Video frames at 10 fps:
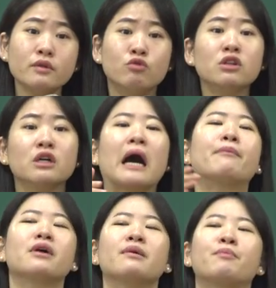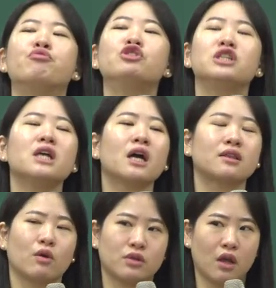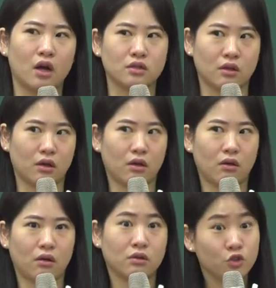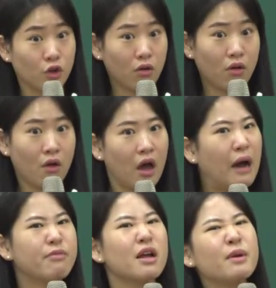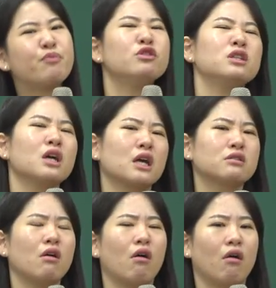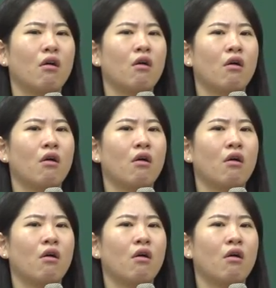우리는 아브라함이 불신앙했다고 생각하잖아 그죠? 아브라함이 불신앙해서